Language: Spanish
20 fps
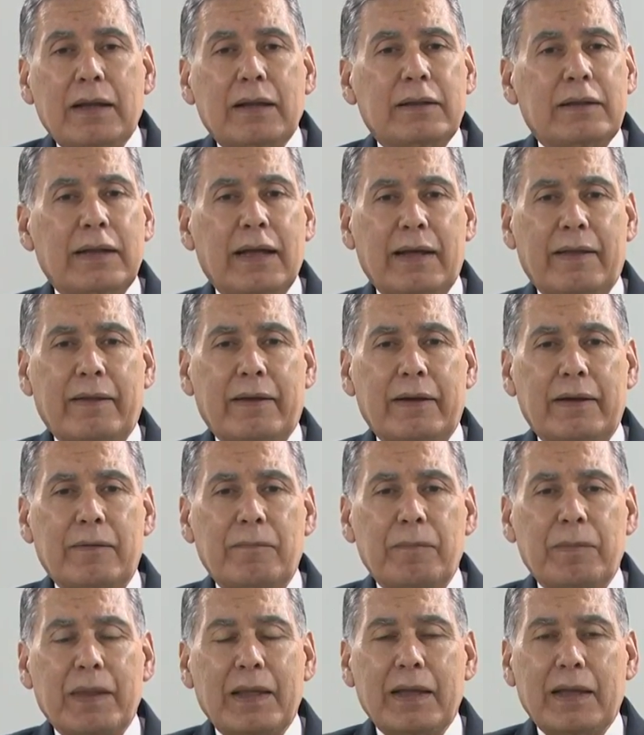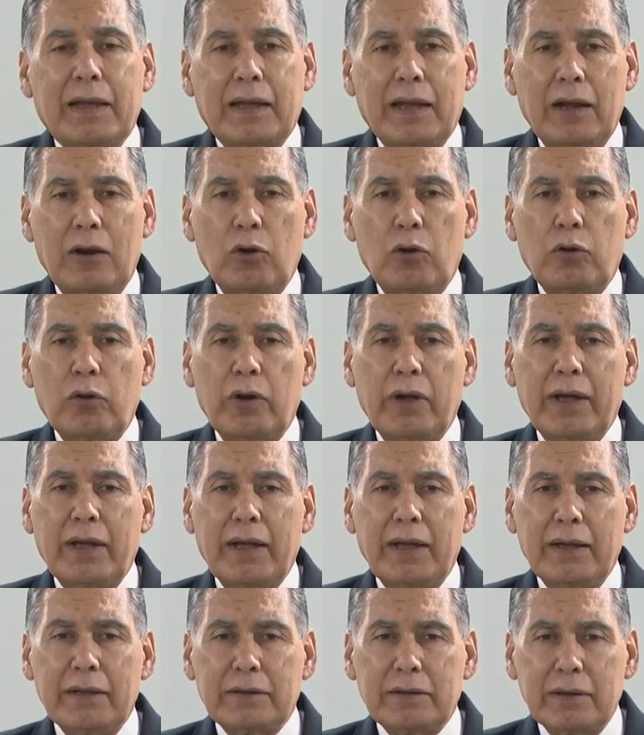Nada, que lo
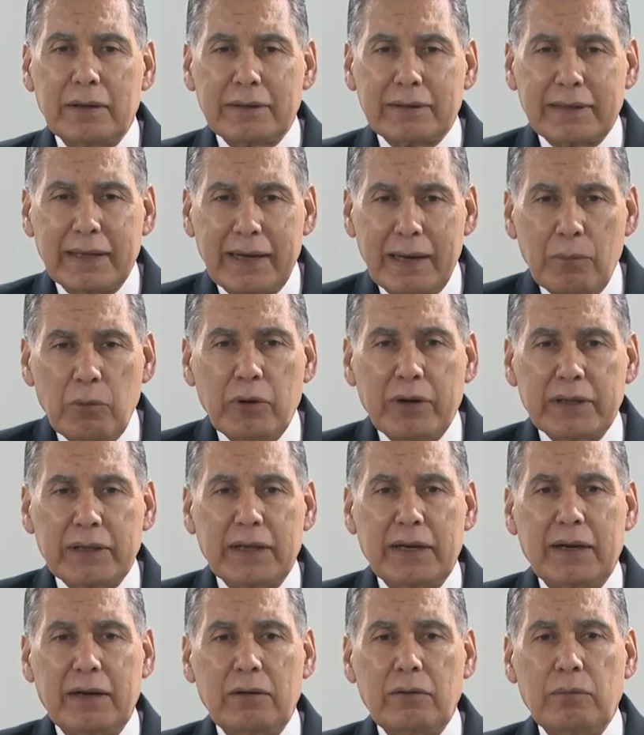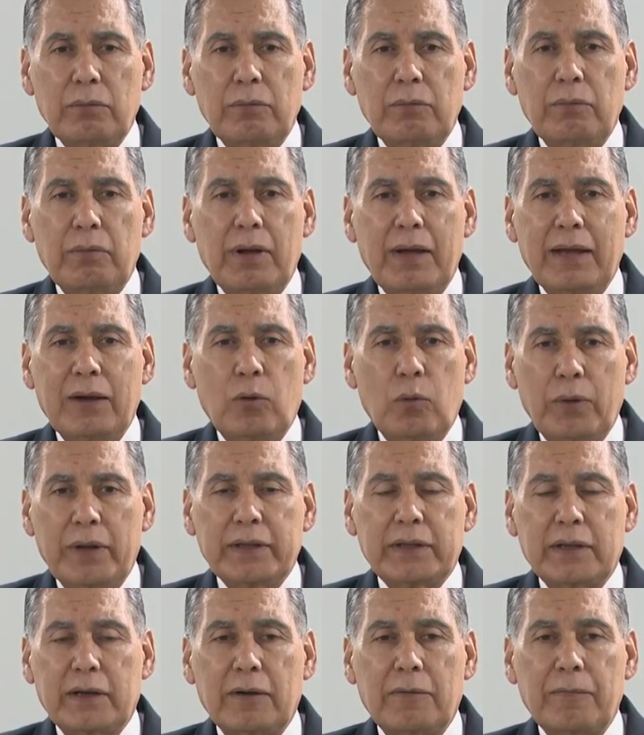que tenemos que tener en
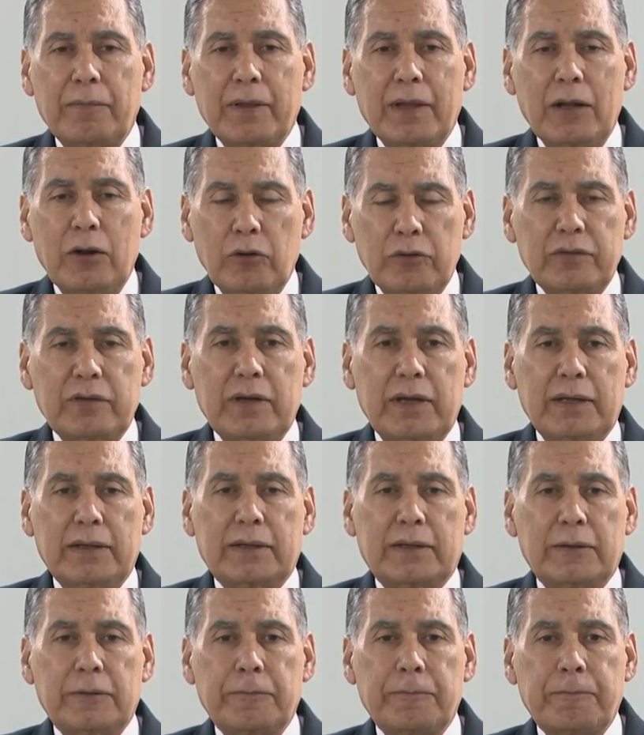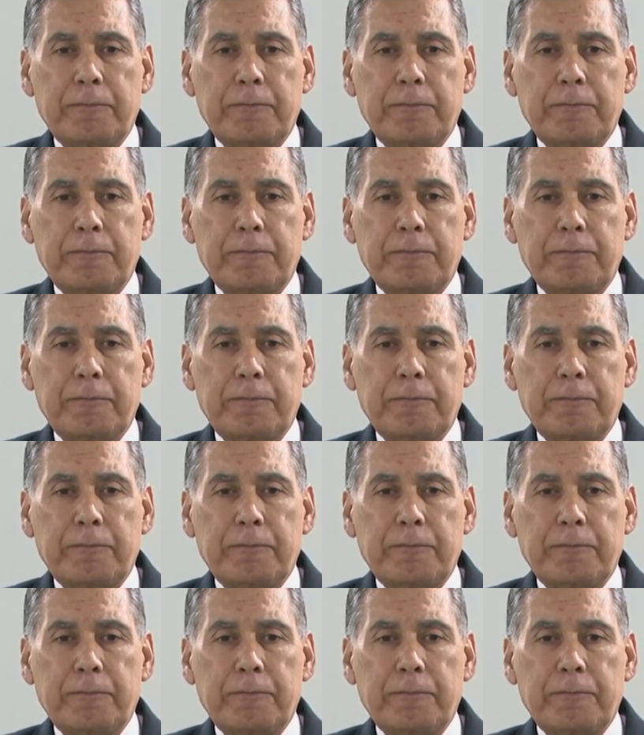cuenta es lo siguiente.